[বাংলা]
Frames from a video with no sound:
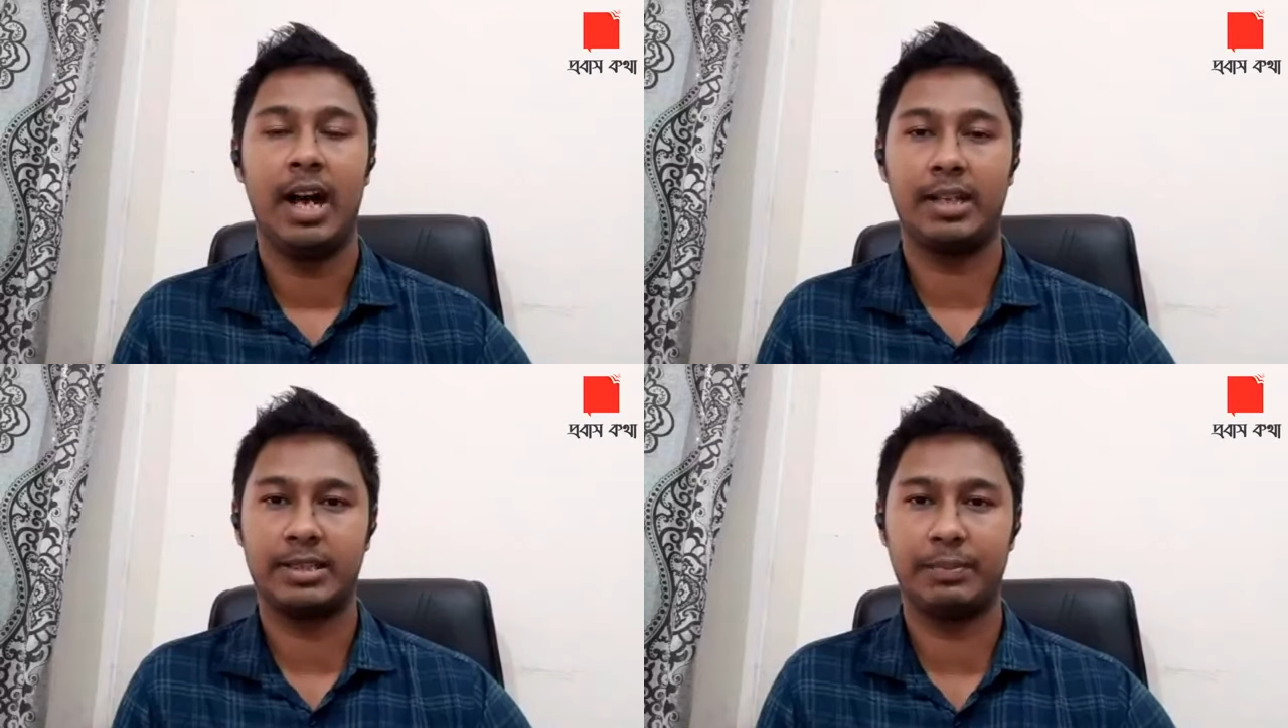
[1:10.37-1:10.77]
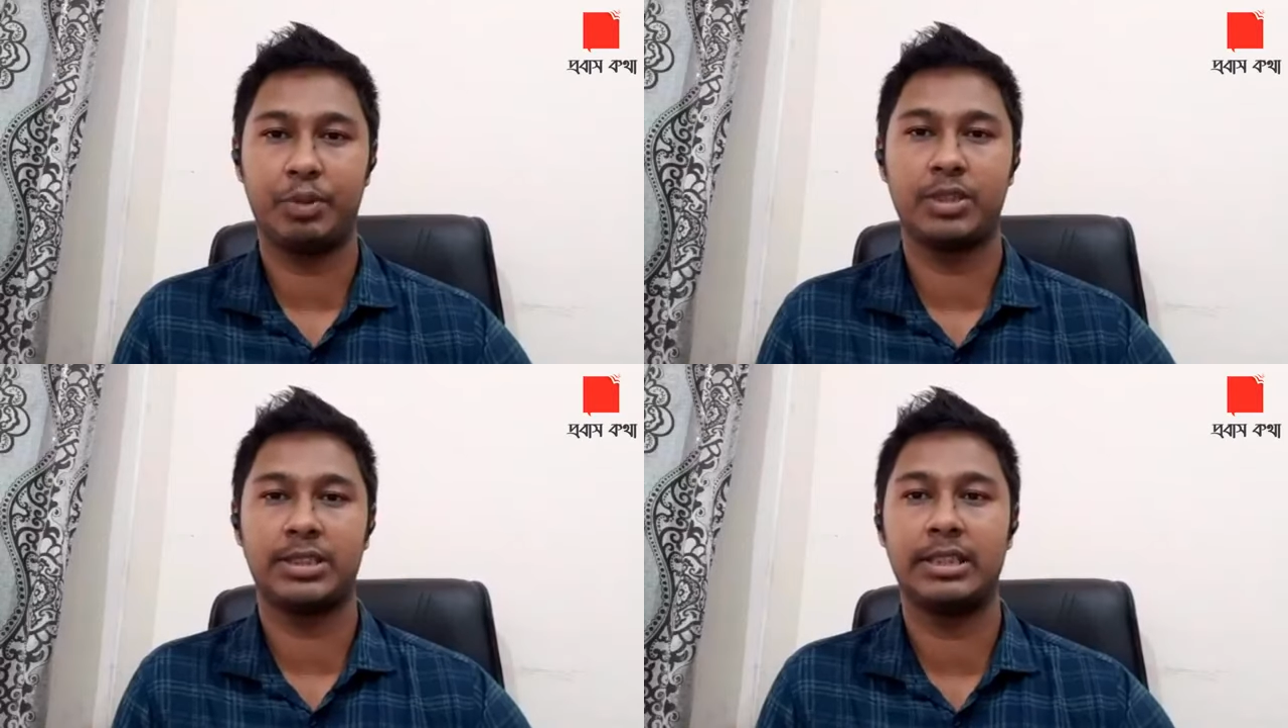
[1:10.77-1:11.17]
আটকা
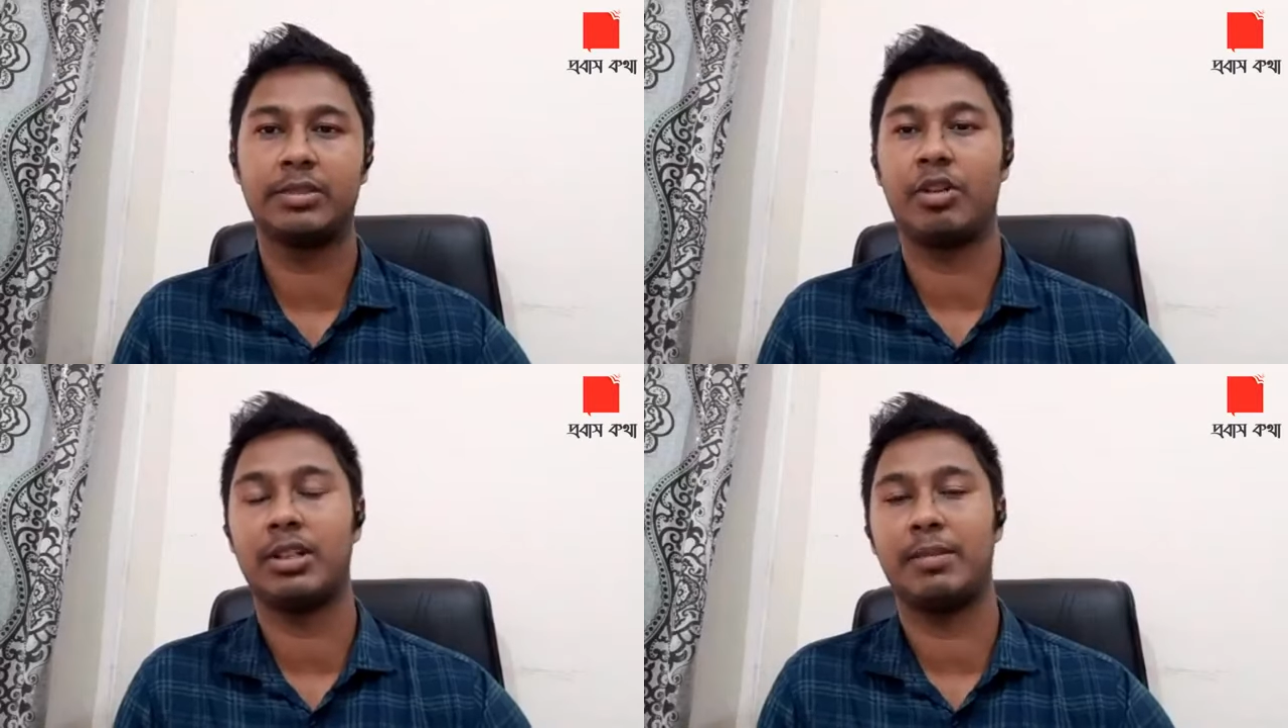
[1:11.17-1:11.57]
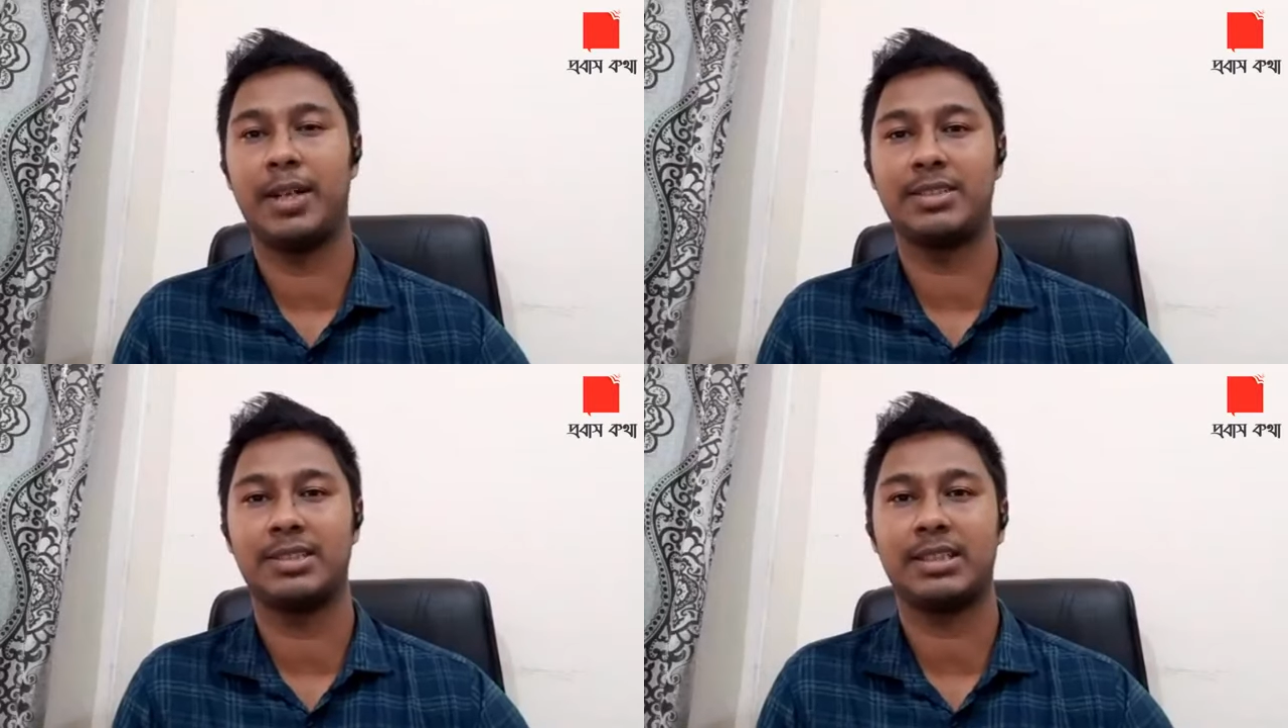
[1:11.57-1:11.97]
পড়েছেন করোনা
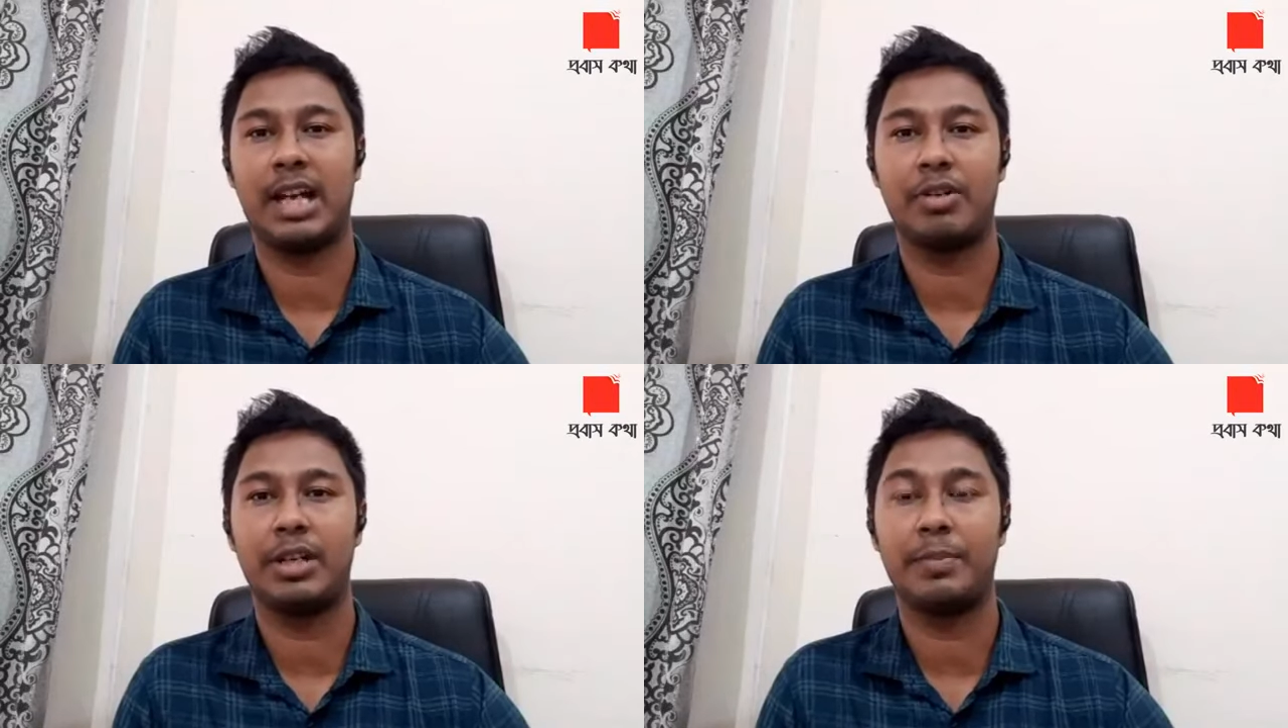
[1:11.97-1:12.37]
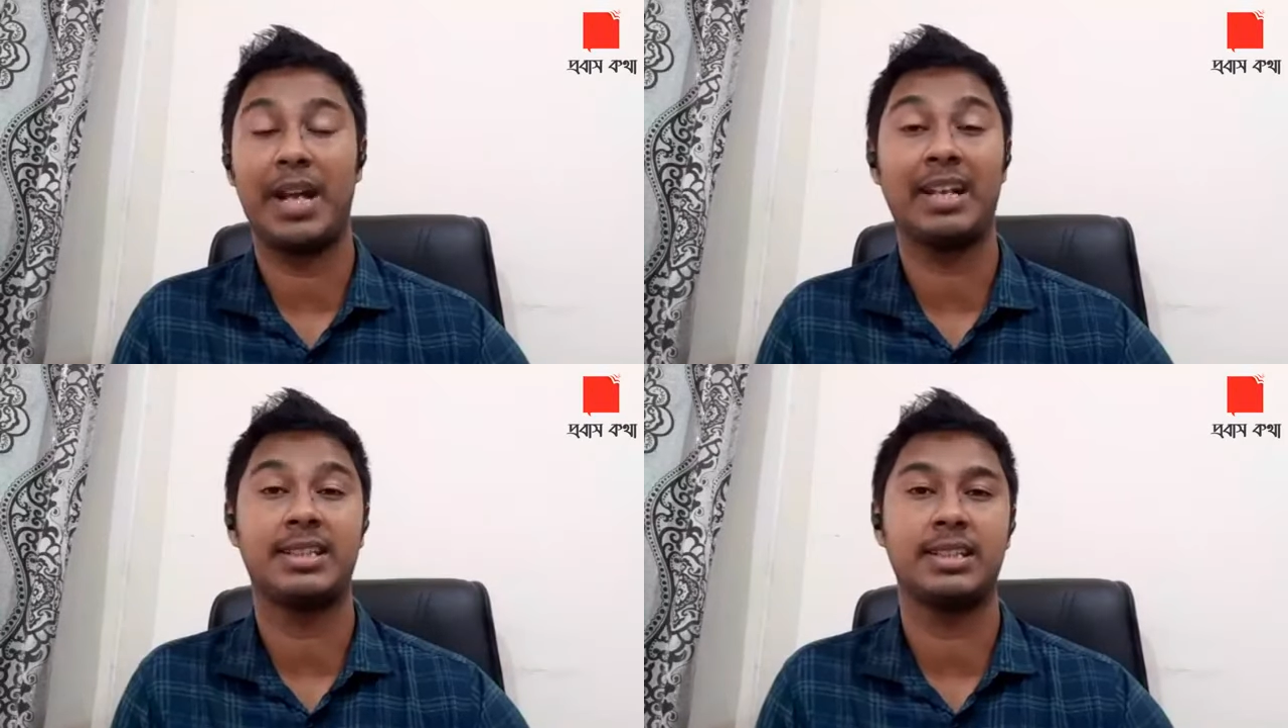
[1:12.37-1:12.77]
ভাইরাসের কারণে
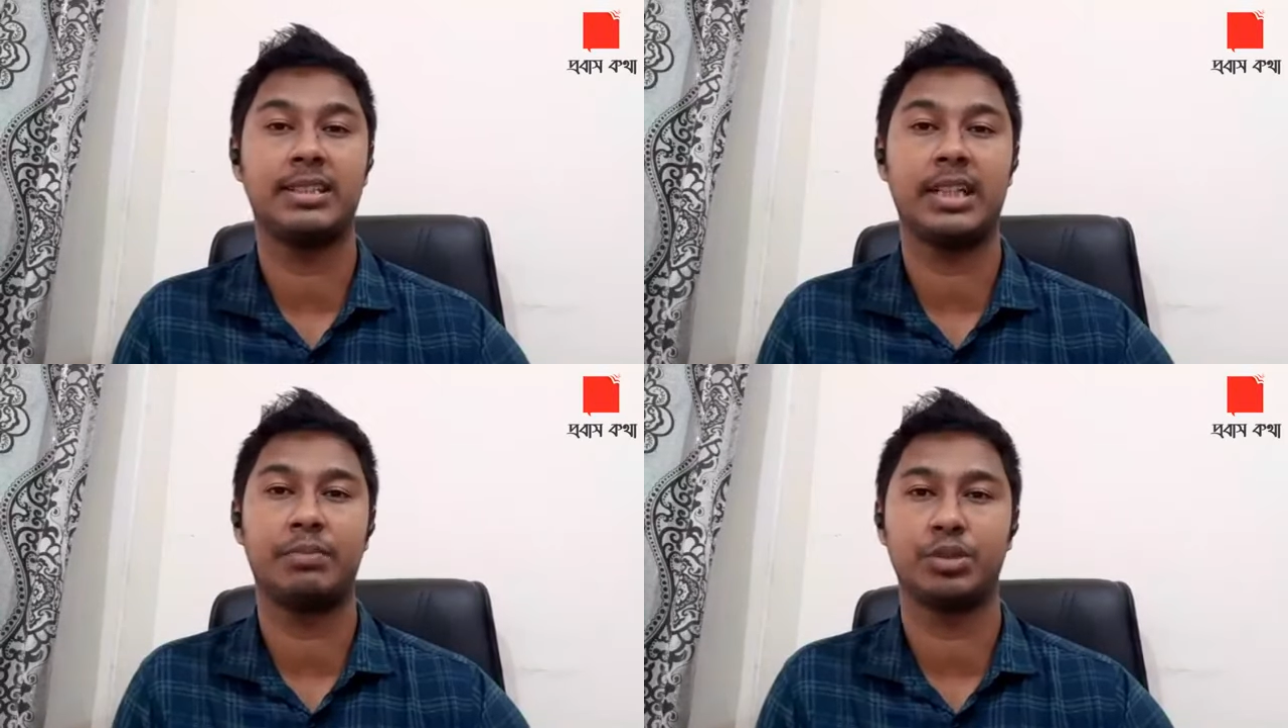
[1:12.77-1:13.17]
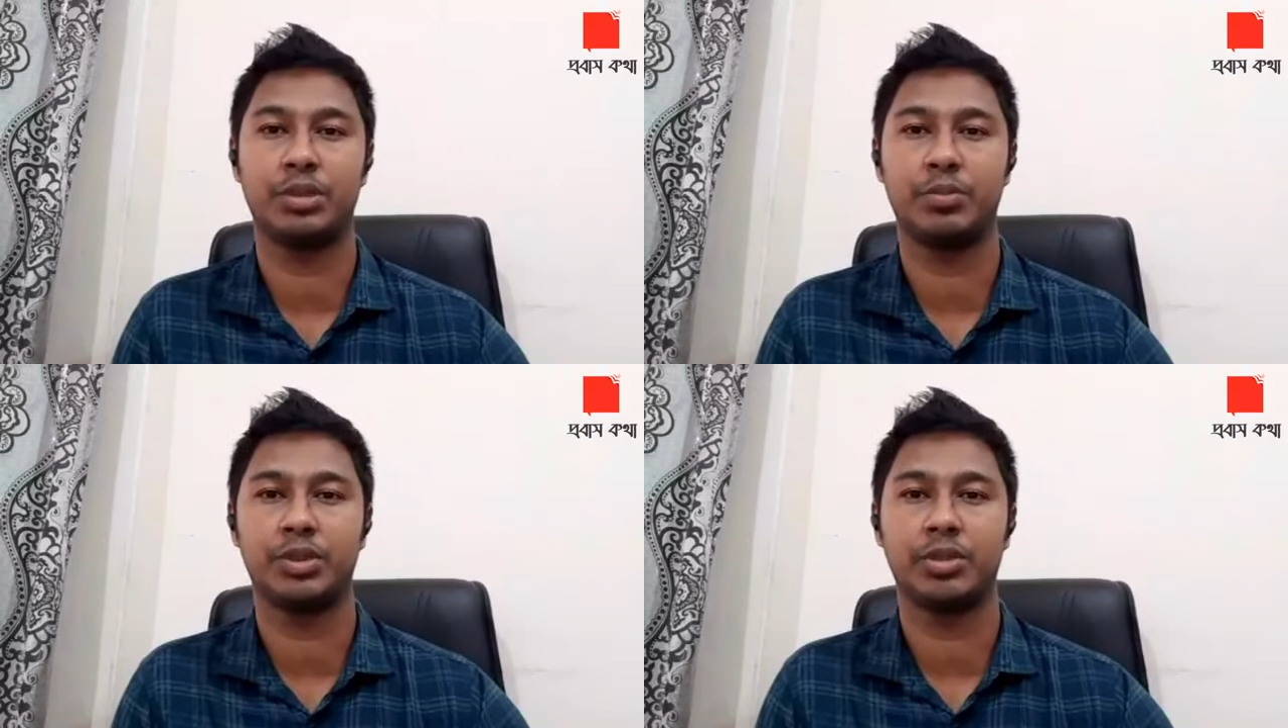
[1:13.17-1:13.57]
প্রায় এক থেকে দেড়
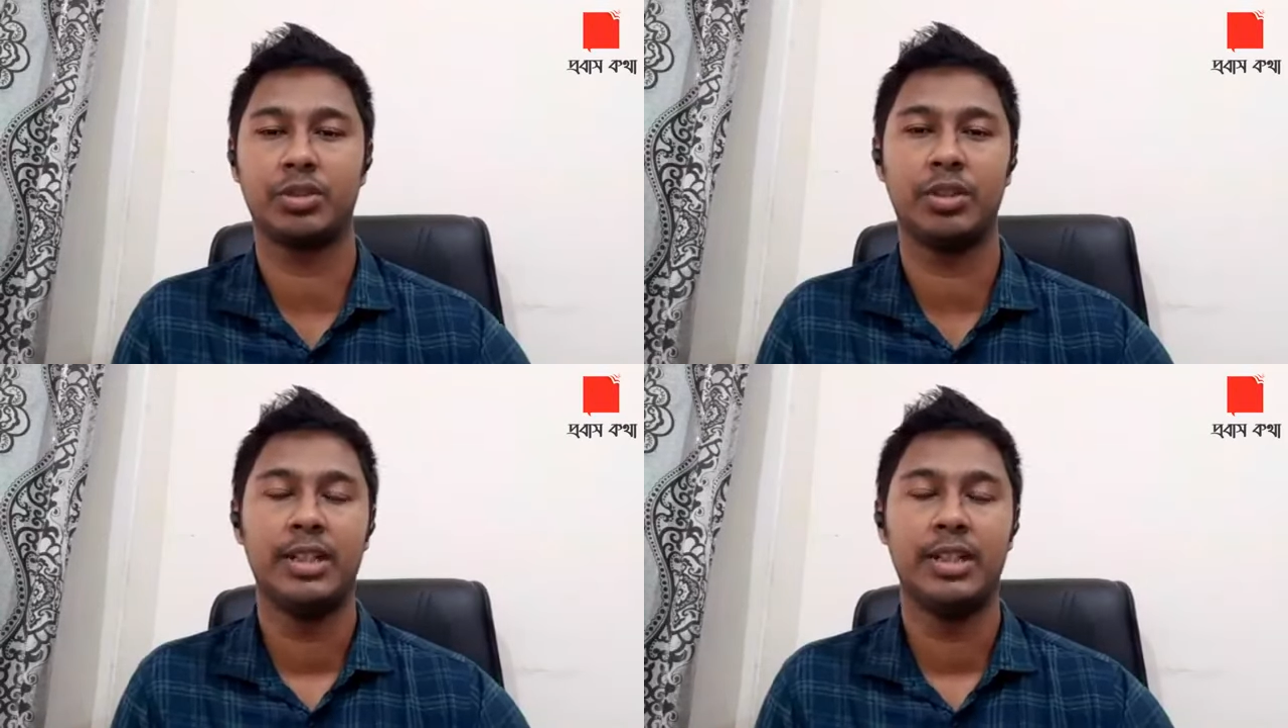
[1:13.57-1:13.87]
বছর পর্যন্ত